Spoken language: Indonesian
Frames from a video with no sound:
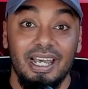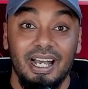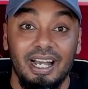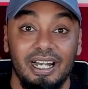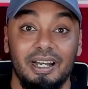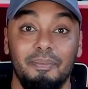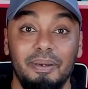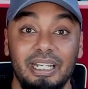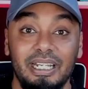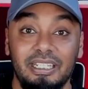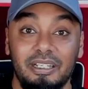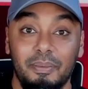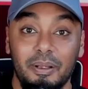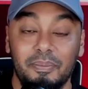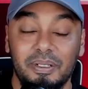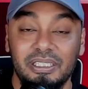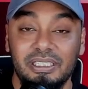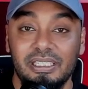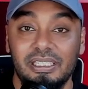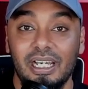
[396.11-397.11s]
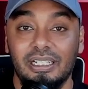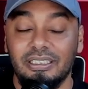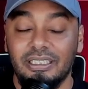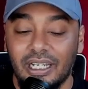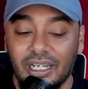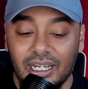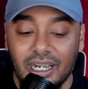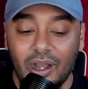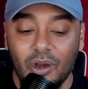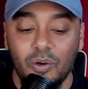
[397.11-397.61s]
ke manajemen Persija
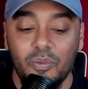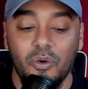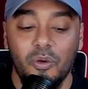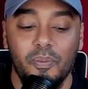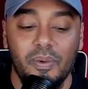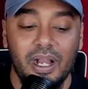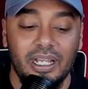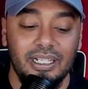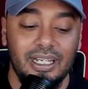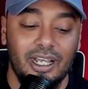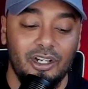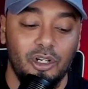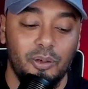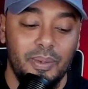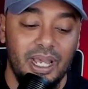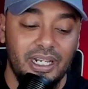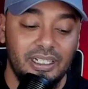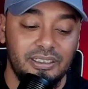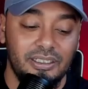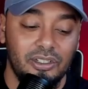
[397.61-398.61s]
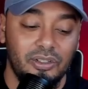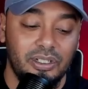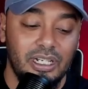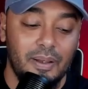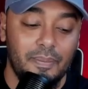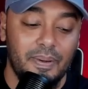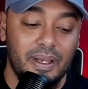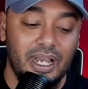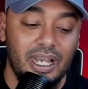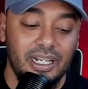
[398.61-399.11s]
segera umumkan Hanno Behrens itu
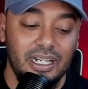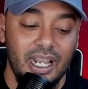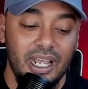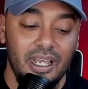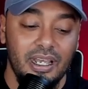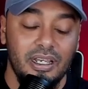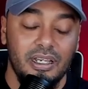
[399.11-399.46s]
kenapa karena